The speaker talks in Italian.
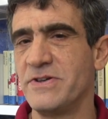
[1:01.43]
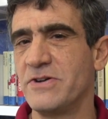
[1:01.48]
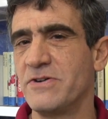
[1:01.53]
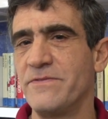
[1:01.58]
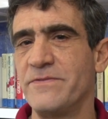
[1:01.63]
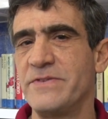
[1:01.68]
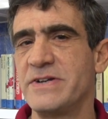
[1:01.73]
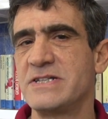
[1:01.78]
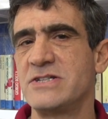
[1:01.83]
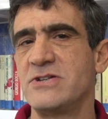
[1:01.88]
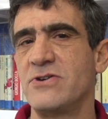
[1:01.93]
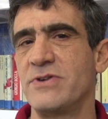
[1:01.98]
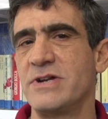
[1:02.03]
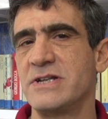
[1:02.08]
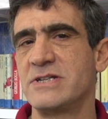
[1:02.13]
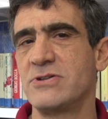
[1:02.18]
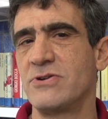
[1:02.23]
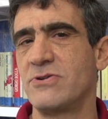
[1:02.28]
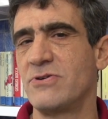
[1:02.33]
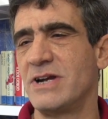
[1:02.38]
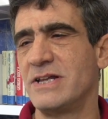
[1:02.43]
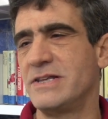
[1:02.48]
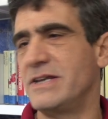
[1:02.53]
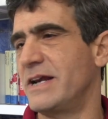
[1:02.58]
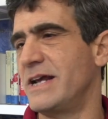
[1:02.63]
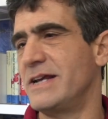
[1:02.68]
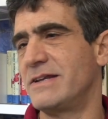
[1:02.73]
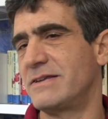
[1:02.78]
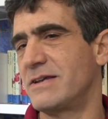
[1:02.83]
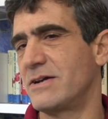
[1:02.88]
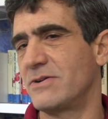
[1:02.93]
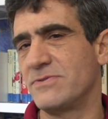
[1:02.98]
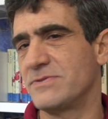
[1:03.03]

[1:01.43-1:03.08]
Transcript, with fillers: di conversione sono la diretta